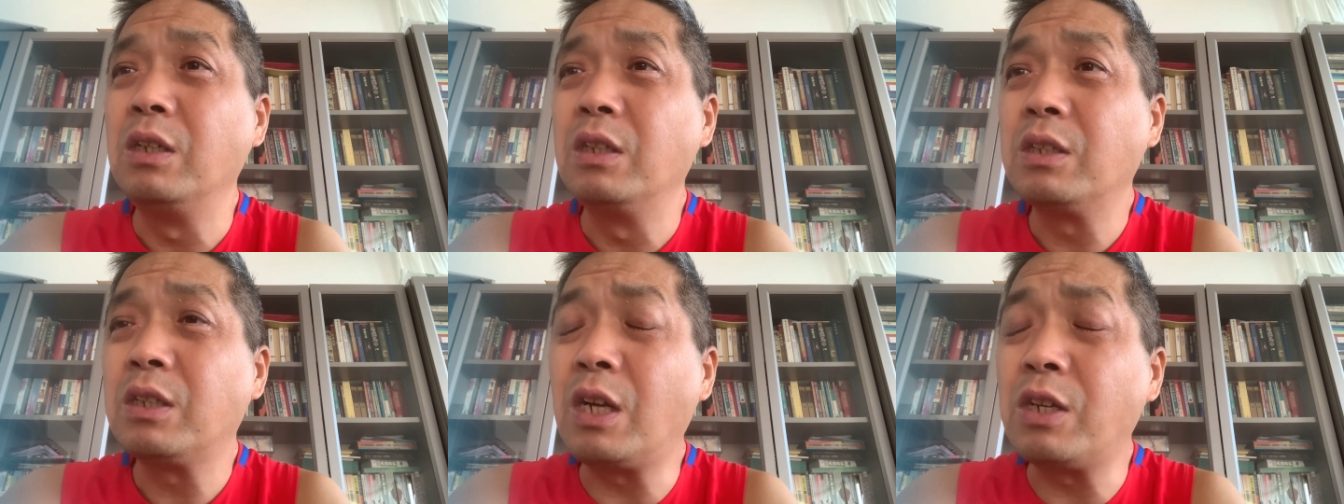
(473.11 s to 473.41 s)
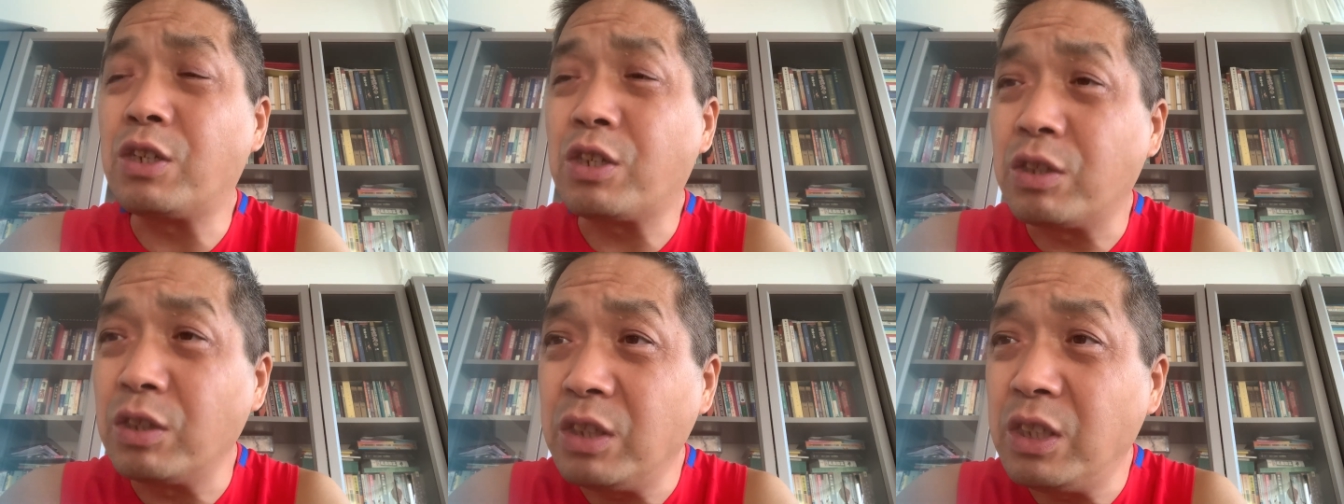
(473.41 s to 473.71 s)
但
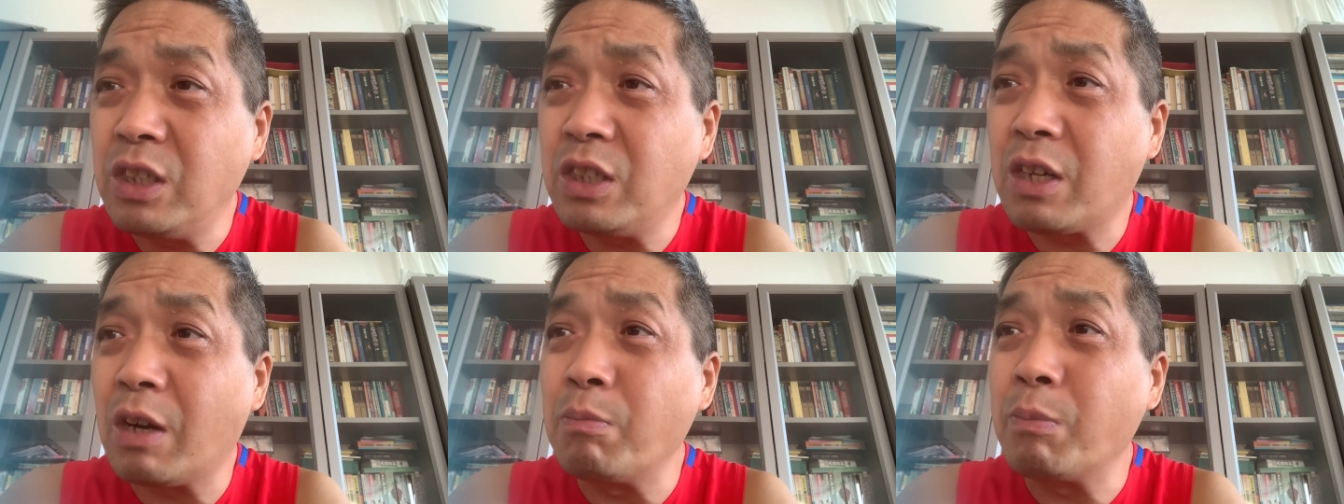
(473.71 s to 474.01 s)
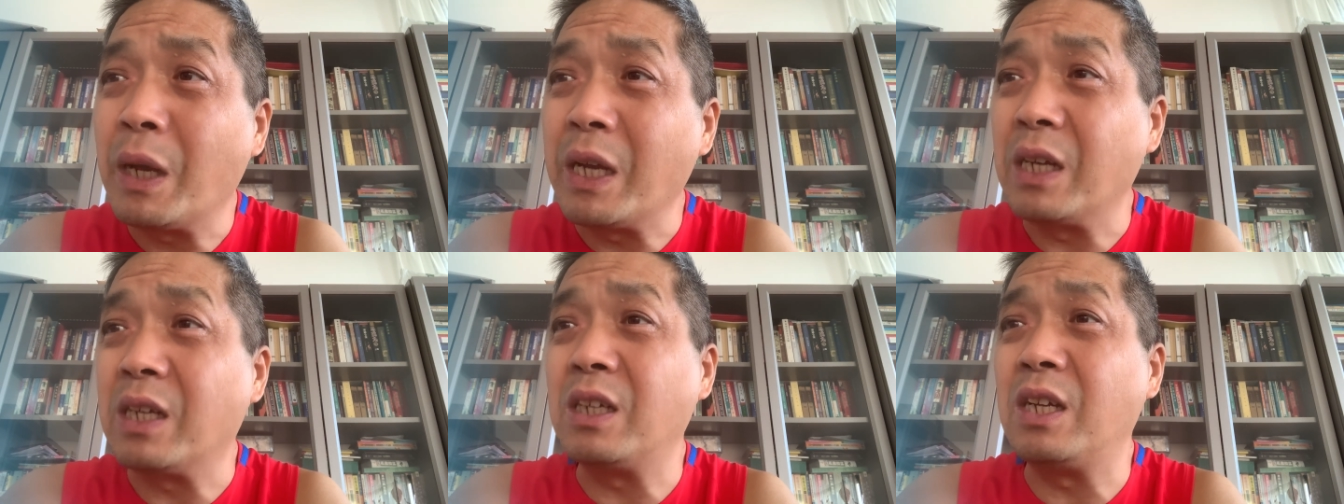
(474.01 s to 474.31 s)
实际上
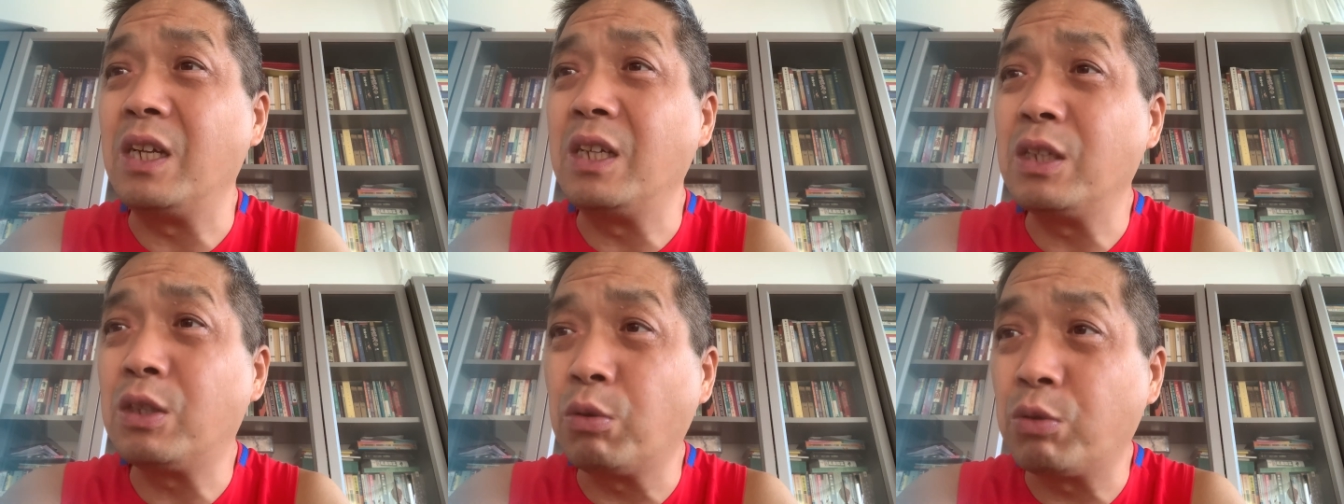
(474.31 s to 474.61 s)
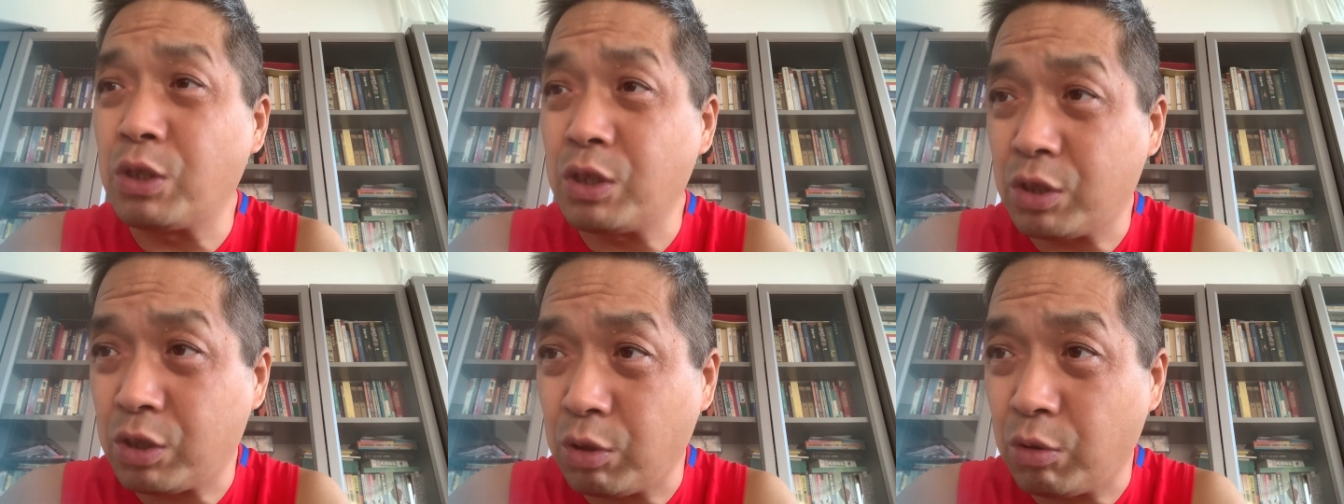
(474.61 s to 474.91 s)
每个人都
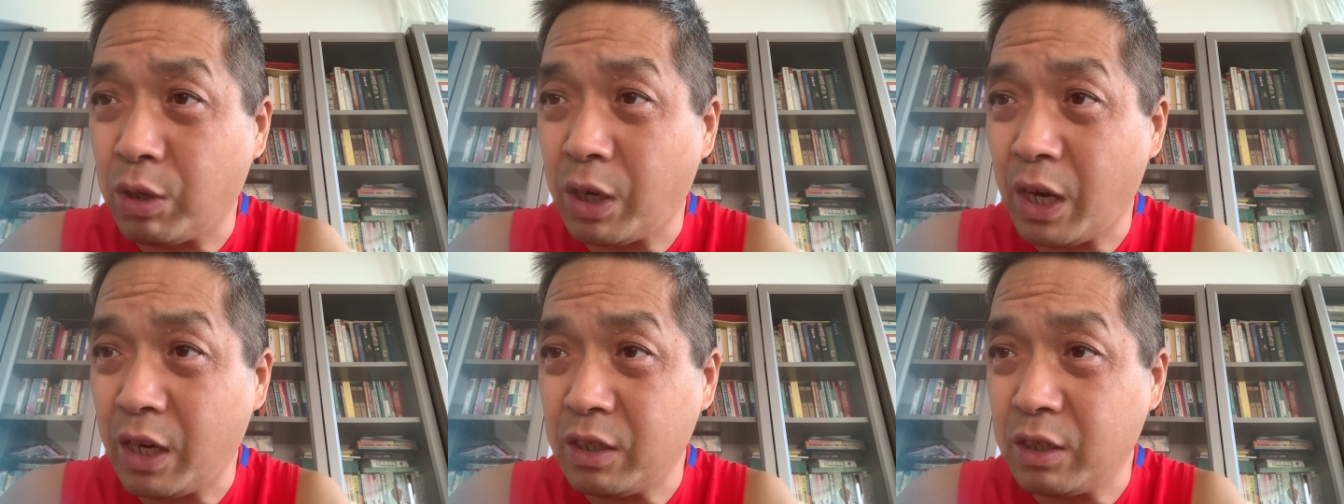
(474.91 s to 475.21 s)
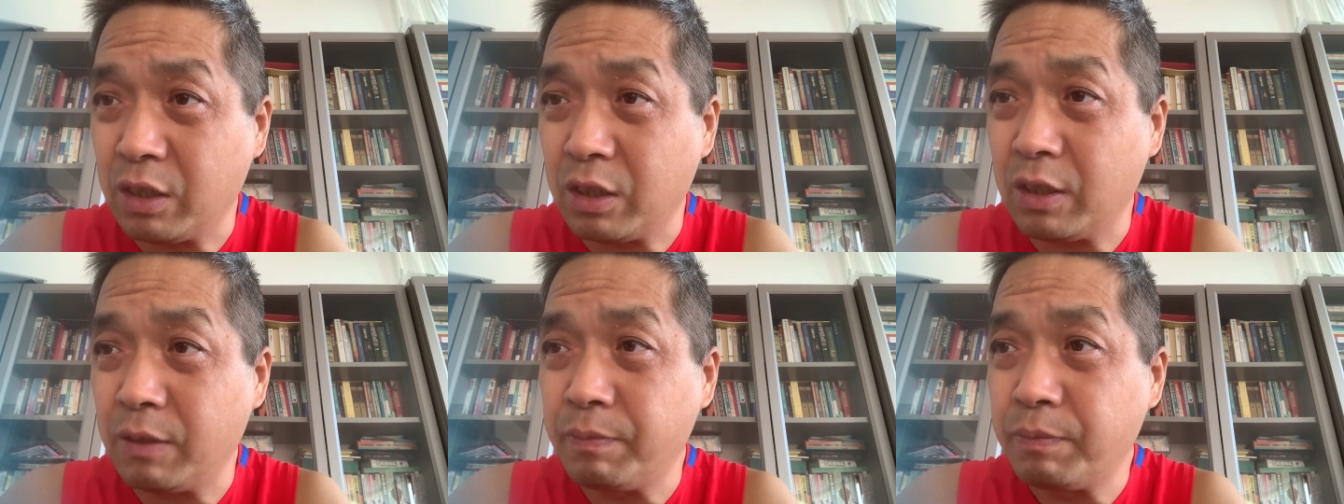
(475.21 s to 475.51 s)
是受害
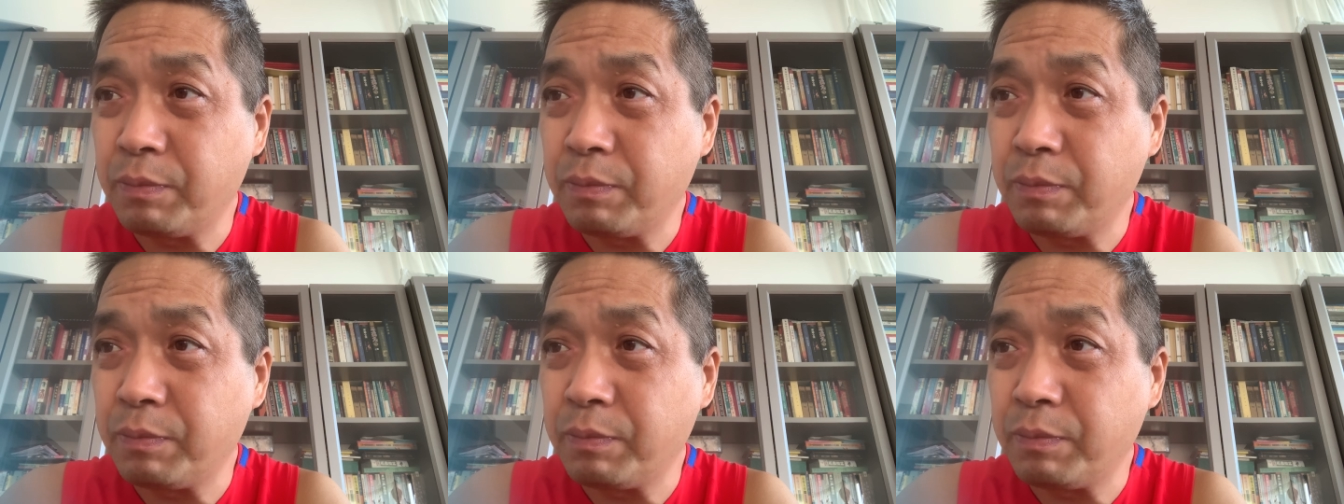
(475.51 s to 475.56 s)
者，